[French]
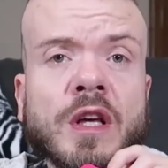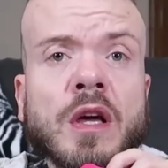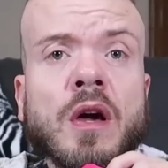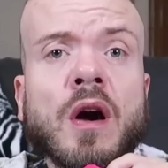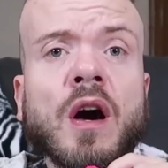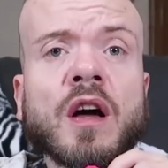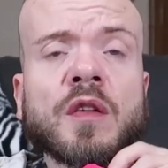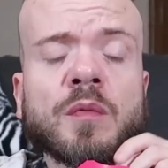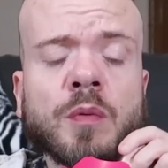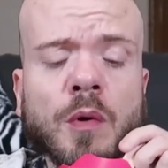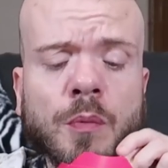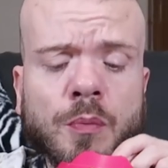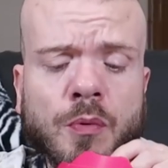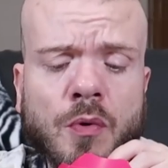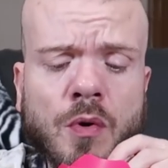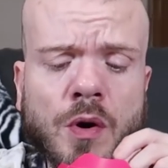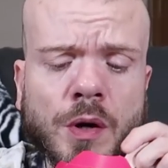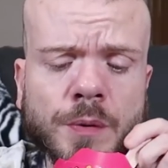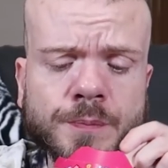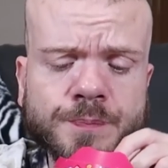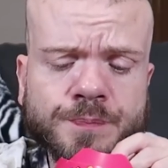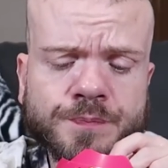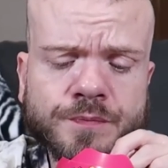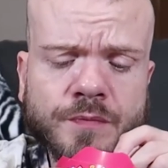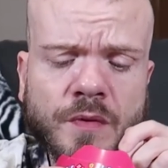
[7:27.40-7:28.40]
D'ailleurs à ce propos,
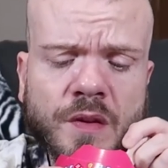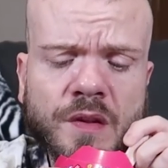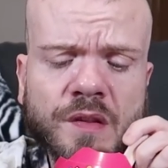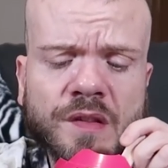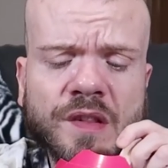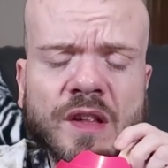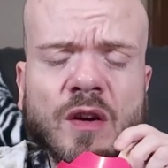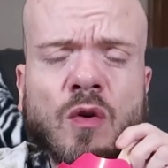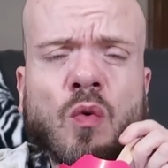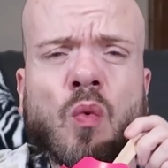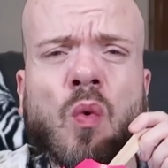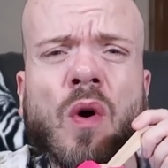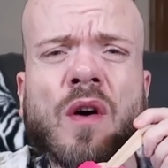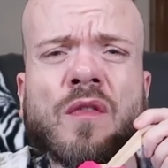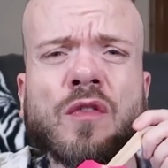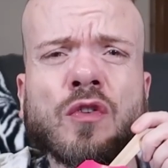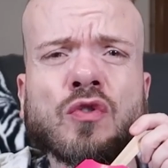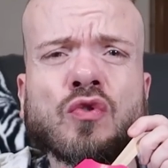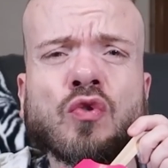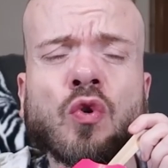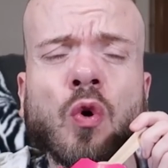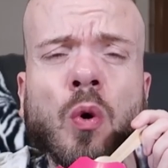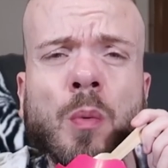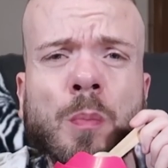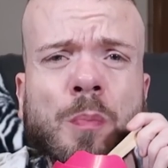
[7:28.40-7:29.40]
c'est quoi
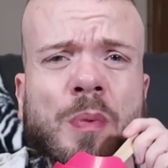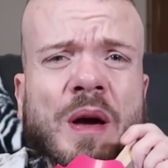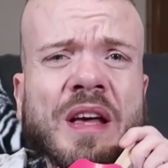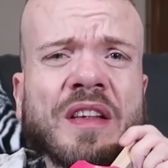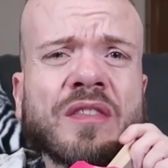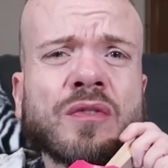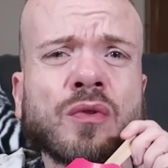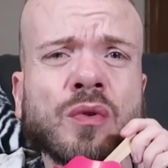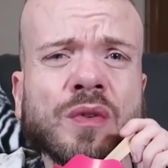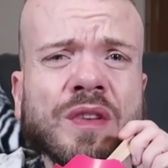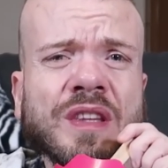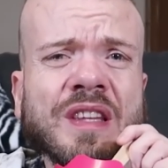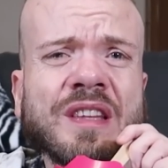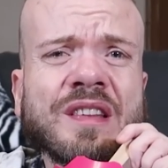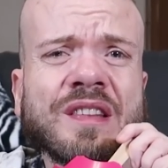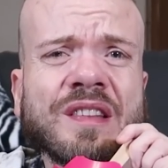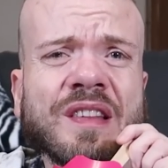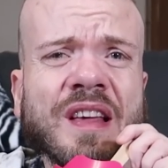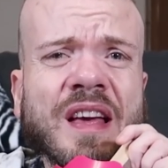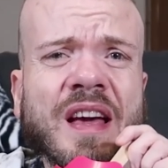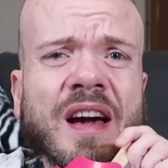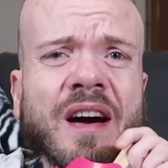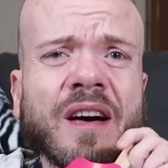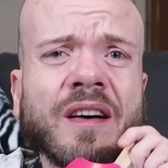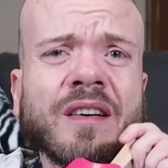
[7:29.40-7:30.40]
votre best
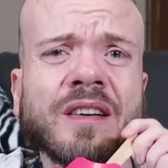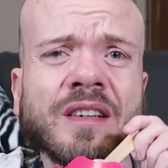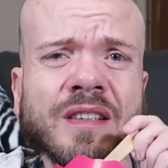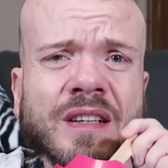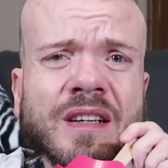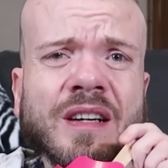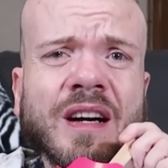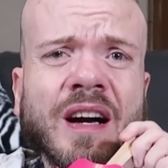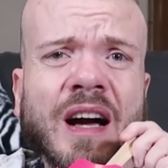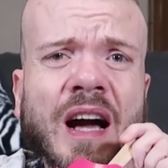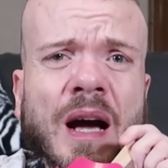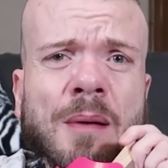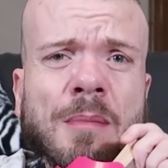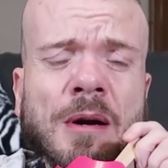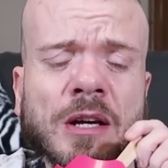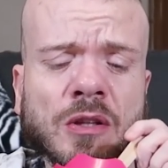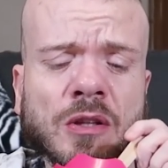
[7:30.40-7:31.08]
dessert à